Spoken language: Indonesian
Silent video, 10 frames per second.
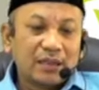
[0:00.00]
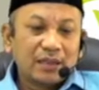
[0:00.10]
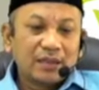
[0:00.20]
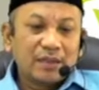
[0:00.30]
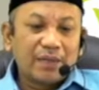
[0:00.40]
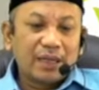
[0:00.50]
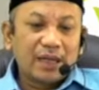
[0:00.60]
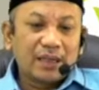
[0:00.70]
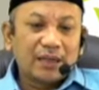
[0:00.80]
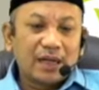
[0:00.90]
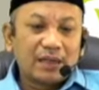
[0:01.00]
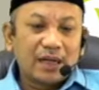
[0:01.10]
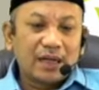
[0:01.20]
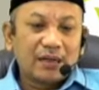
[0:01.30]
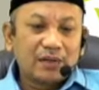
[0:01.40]
Yang mengikat
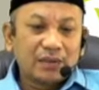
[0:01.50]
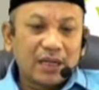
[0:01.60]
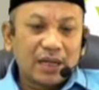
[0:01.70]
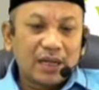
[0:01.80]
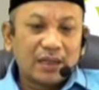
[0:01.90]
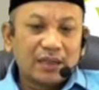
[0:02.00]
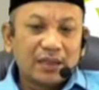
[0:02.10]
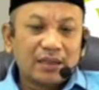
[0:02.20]
adalah dosa.